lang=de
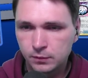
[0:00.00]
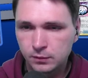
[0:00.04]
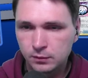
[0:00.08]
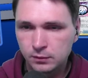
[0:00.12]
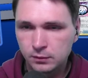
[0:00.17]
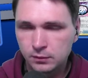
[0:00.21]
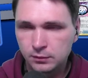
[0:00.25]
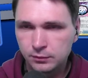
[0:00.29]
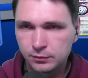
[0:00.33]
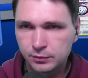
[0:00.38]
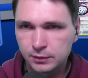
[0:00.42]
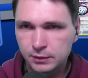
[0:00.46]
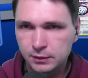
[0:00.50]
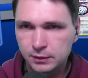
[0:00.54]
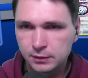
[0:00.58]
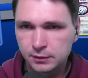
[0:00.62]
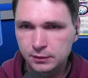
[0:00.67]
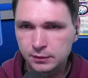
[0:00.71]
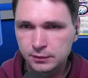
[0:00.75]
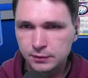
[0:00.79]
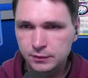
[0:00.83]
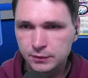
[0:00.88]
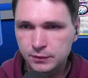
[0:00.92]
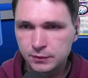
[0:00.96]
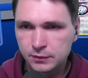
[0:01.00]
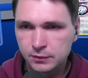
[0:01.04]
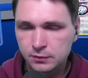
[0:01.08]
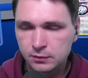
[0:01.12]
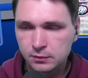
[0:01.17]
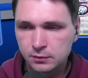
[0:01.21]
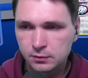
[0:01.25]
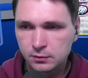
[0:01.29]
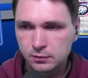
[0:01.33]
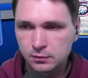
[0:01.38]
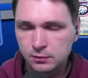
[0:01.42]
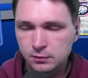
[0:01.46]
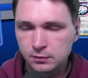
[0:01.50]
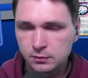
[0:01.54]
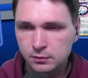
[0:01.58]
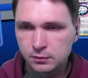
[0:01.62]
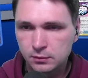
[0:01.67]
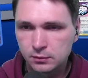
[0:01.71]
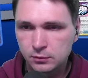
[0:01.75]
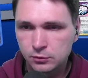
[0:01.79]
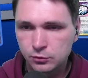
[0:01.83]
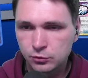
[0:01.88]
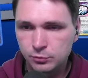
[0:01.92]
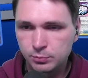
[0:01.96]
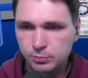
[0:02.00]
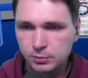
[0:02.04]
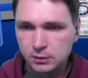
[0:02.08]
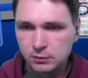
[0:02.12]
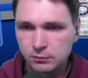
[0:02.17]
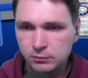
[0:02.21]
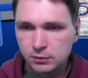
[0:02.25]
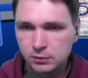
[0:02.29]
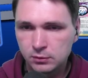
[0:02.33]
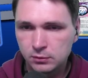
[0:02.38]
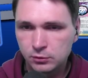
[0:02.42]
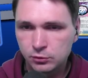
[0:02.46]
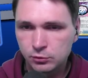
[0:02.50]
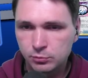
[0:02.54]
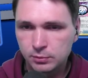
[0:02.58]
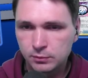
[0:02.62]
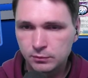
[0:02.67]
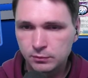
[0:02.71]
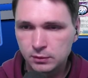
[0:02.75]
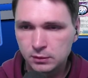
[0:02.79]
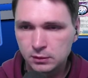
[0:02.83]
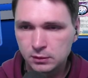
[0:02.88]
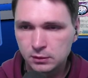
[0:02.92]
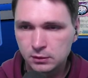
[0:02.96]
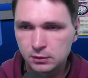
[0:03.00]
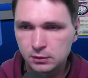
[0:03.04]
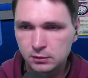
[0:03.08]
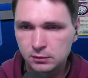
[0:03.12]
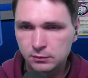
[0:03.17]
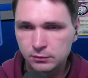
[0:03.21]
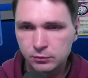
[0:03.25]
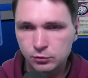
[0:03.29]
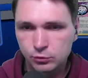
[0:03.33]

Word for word: Die Frage ist, spielen wir die oder spielen wir nicht?